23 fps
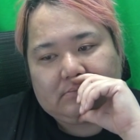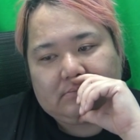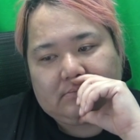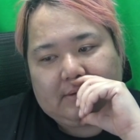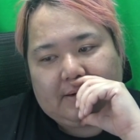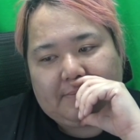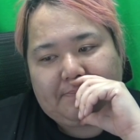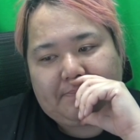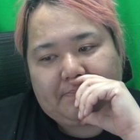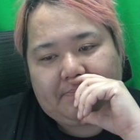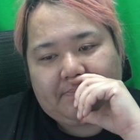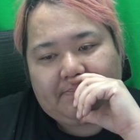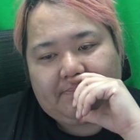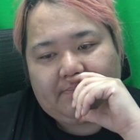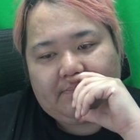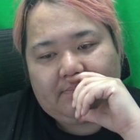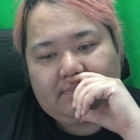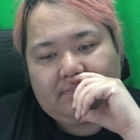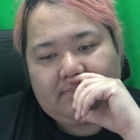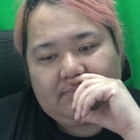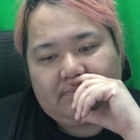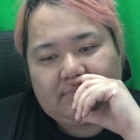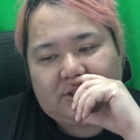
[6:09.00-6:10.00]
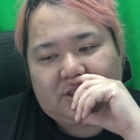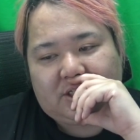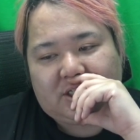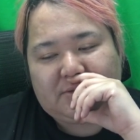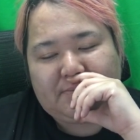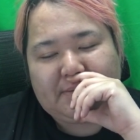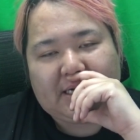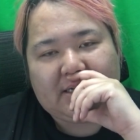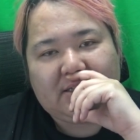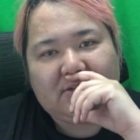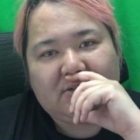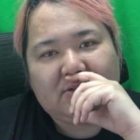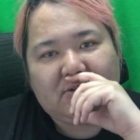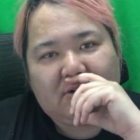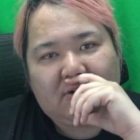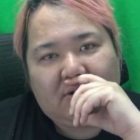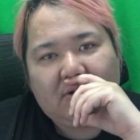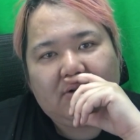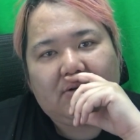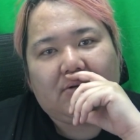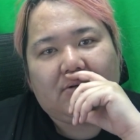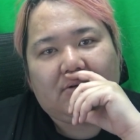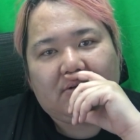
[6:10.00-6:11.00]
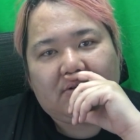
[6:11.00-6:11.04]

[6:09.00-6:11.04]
まあ、自慢の、